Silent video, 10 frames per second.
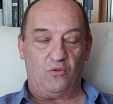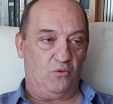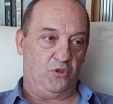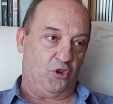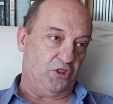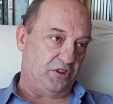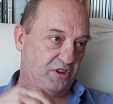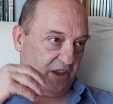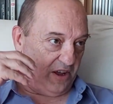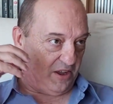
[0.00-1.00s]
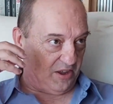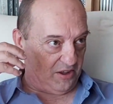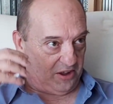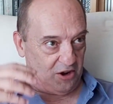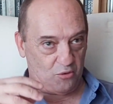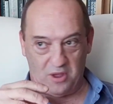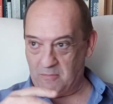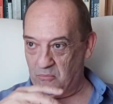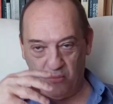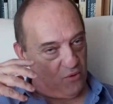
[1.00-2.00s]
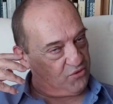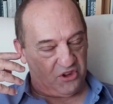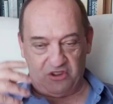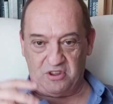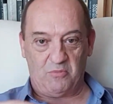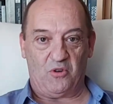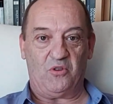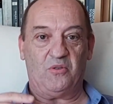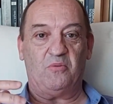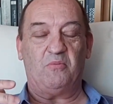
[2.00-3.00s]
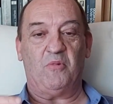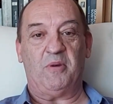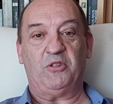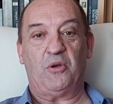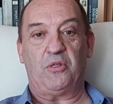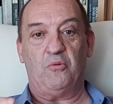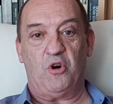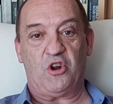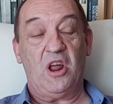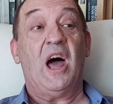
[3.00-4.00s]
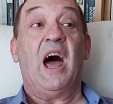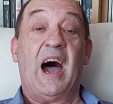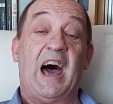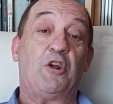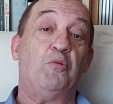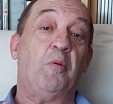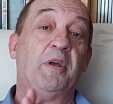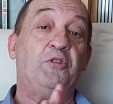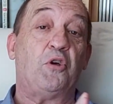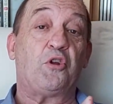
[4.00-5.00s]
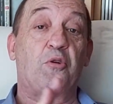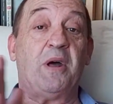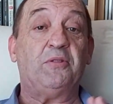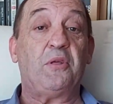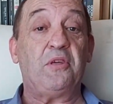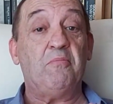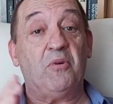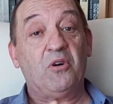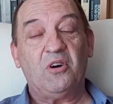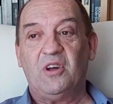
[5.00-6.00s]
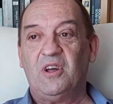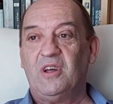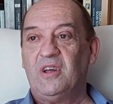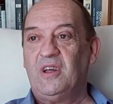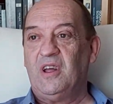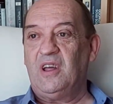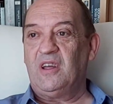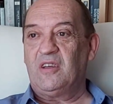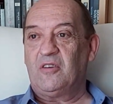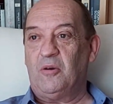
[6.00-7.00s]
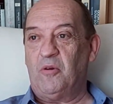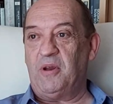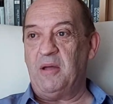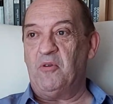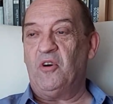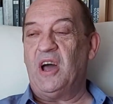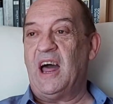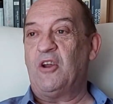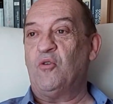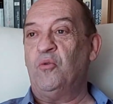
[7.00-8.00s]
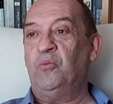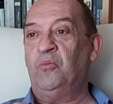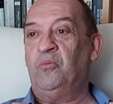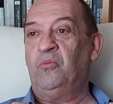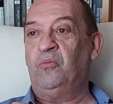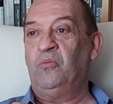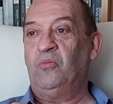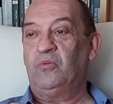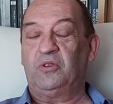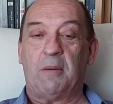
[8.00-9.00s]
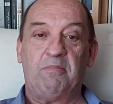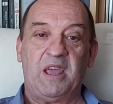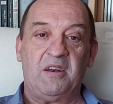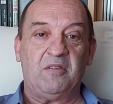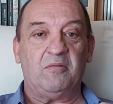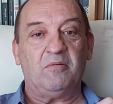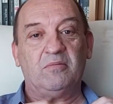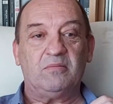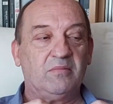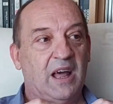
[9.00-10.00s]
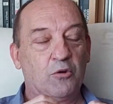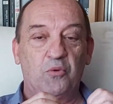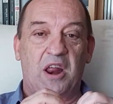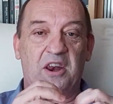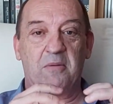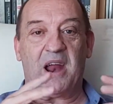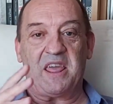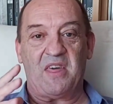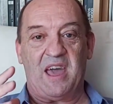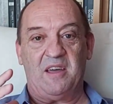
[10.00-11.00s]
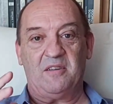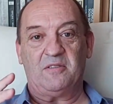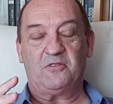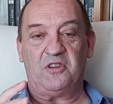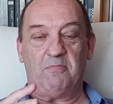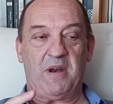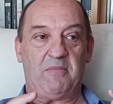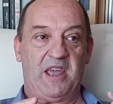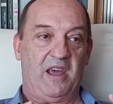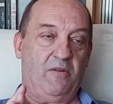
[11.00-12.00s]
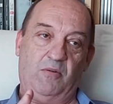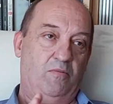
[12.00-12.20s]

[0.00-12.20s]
donde se incluían muchísimos momentos de humor, algún momento de romanticismo, como veremos, algún también alguna rivalidad, siempre había